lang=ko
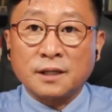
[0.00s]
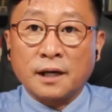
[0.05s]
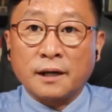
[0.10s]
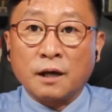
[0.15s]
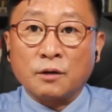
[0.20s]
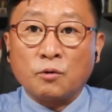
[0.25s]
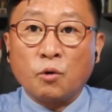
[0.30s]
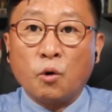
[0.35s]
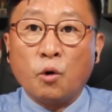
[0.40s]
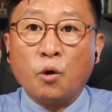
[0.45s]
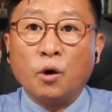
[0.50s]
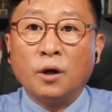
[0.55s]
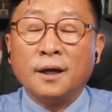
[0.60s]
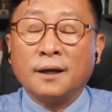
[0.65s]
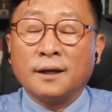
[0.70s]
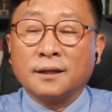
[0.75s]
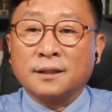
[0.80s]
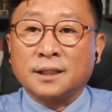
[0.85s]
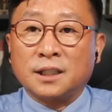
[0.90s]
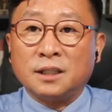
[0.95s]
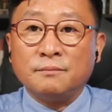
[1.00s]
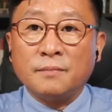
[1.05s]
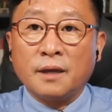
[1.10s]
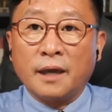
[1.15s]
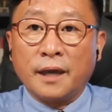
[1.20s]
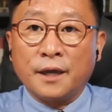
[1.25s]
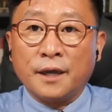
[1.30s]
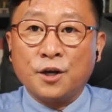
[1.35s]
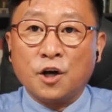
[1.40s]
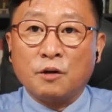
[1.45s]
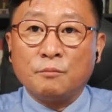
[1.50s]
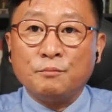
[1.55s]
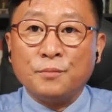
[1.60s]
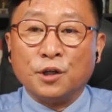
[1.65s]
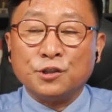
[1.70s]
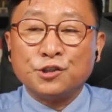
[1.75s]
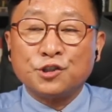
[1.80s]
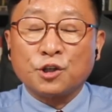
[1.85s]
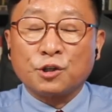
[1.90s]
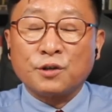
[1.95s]
라고 김혜영
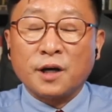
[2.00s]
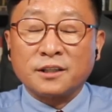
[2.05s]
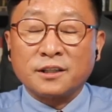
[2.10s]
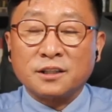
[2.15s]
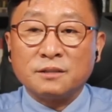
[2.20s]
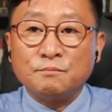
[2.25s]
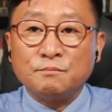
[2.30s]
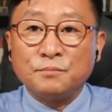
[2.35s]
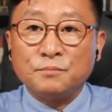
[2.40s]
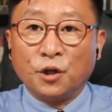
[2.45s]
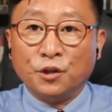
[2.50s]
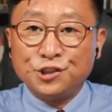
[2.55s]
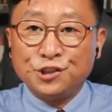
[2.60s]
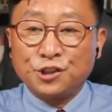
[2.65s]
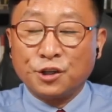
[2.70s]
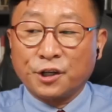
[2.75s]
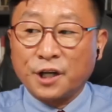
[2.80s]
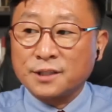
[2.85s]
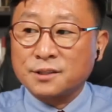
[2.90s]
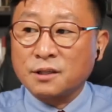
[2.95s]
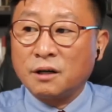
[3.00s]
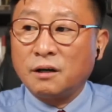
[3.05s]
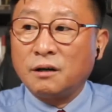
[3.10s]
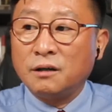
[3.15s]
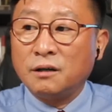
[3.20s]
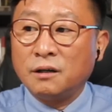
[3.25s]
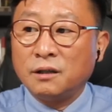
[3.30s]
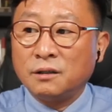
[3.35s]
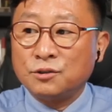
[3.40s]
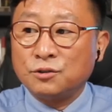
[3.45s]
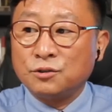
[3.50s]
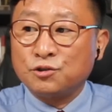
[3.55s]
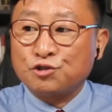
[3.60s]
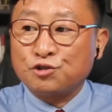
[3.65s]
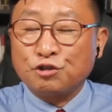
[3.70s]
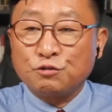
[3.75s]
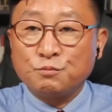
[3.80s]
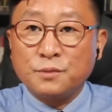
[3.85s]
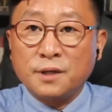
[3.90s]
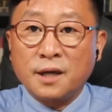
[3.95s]
면접관은 면전에서
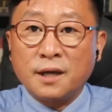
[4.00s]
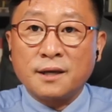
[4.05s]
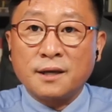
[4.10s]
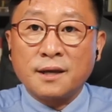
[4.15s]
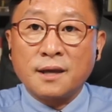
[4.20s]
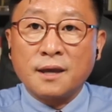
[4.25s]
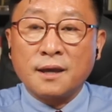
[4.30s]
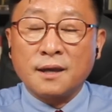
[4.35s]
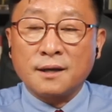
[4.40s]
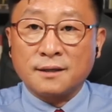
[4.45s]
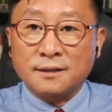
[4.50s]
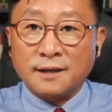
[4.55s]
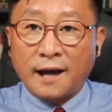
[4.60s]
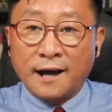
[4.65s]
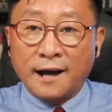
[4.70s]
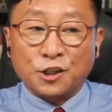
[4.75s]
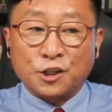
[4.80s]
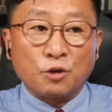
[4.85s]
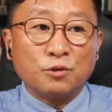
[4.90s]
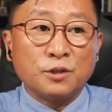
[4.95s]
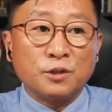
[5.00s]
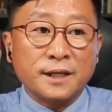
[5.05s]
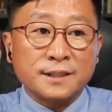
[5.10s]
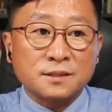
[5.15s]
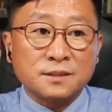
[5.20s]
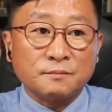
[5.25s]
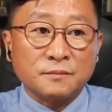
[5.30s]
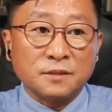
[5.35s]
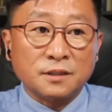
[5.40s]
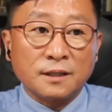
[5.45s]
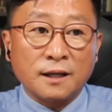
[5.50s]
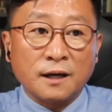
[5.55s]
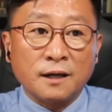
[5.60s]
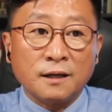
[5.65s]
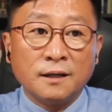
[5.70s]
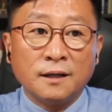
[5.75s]
추미애에 가격을 했습니다.